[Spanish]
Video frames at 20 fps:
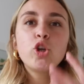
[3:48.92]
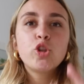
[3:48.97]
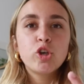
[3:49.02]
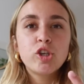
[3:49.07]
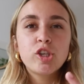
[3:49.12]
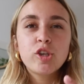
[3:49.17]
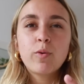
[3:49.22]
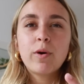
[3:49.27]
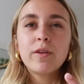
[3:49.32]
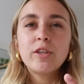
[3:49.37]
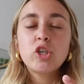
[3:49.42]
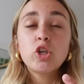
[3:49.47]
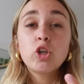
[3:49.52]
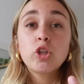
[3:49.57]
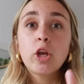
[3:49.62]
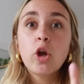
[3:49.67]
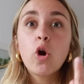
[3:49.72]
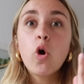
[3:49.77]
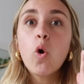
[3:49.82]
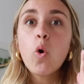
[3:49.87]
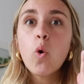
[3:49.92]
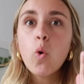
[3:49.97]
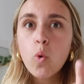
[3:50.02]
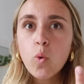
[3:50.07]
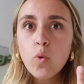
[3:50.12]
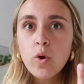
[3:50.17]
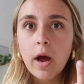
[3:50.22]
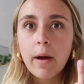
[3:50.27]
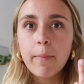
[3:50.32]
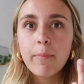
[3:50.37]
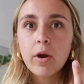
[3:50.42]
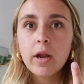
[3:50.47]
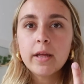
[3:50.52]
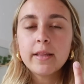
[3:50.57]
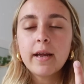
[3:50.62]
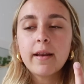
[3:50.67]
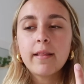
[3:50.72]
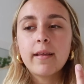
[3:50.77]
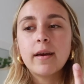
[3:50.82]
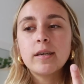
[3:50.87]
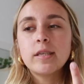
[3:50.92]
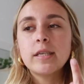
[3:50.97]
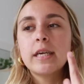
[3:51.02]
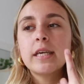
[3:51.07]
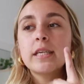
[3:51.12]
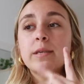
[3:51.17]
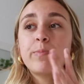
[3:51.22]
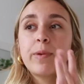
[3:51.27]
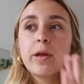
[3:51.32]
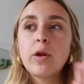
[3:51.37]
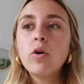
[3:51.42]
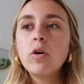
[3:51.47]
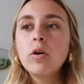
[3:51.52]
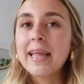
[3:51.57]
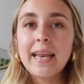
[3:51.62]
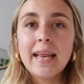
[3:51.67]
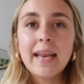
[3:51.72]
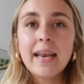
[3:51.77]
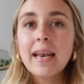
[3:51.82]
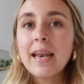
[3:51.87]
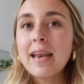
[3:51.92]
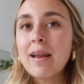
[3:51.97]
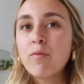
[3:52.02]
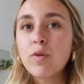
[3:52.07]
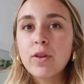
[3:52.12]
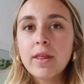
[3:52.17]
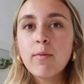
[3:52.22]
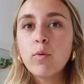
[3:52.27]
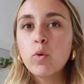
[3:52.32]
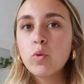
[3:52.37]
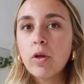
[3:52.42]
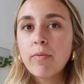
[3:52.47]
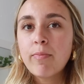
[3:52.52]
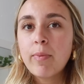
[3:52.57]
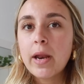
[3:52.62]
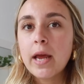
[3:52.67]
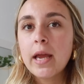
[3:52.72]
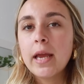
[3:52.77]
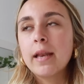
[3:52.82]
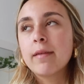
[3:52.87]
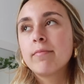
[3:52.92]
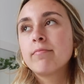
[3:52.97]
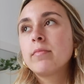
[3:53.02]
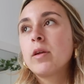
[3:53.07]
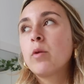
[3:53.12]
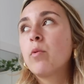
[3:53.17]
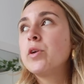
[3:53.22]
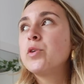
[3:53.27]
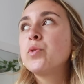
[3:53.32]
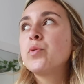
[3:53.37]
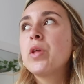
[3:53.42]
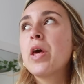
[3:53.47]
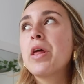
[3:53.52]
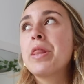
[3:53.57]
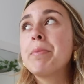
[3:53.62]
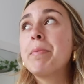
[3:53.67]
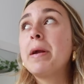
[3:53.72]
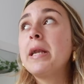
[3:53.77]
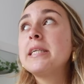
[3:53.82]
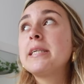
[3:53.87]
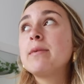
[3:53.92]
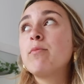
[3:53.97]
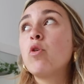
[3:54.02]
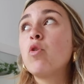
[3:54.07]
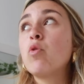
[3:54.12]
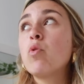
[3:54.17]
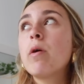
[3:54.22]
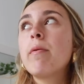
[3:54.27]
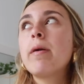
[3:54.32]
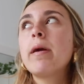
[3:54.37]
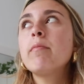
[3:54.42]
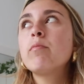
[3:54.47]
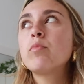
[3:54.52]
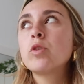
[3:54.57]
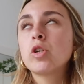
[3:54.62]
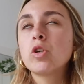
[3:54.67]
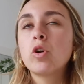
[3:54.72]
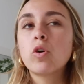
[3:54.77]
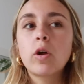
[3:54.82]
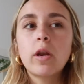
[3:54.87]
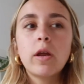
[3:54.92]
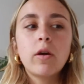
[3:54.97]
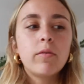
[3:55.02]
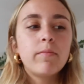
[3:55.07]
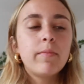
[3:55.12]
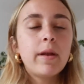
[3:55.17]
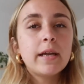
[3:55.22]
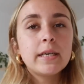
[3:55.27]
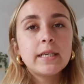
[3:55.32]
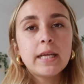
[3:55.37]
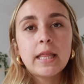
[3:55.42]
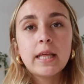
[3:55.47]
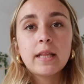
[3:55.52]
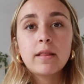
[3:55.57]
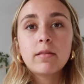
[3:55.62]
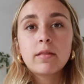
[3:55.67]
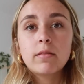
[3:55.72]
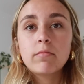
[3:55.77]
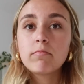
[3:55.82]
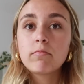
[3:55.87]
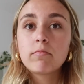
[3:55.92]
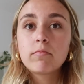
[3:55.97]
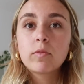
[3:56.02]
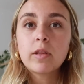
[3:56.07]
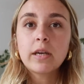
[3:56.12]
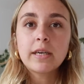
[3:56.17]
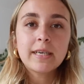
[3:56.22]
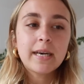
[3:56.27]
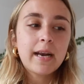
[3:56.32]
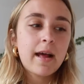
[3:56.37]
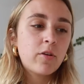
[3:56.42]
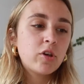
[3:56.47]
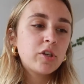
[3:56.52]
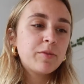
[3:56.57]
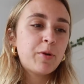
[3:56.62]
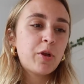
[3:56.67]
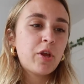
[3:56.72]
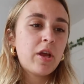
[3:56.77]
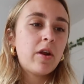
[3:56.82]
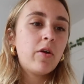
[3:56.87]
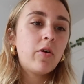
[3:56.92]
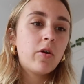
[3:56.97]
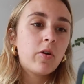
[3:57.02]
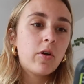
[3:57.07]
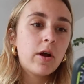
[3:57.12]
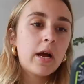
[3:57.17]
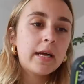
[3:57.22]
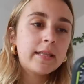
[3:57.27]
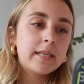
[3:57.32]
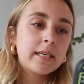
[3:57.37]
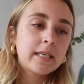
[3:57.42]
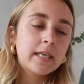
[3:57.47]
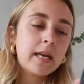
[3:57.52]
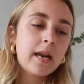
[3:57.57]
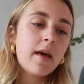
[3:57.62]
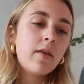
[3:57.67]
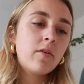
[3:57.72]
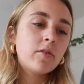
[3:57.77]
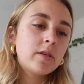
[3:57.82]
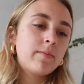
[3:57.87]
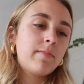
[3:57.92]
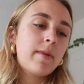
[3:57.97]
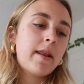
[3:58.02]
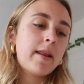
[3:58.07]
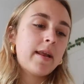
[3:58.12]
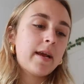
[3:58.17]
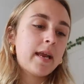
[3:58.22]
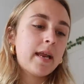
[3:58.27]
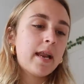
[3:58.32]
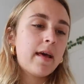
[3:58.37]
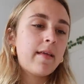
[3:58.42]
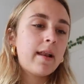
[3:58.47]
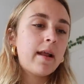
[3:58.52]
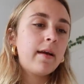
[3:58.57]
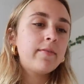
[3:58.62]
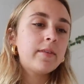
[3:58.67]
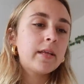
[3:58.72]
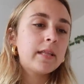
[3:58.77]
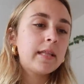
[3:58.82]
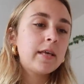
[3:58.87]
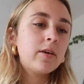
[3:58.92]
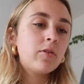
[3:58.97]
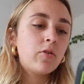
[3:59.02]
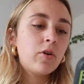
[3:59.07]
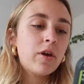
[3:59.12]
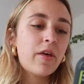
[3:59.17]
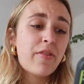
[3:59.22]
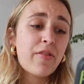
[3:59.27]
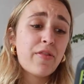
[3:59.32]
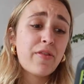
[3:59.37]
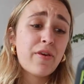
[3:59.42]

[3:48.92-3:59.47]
entonces este yo solo tengo una por la tarde, así que espero tener la fuerza de voluntad para ir. Igual si un día hace malísimo y llueve, pues no creo. En plan, si hace 3 grados, pero ya no creo que haga 3 grados. En plan, de aquí en adelante, tío, hoy hace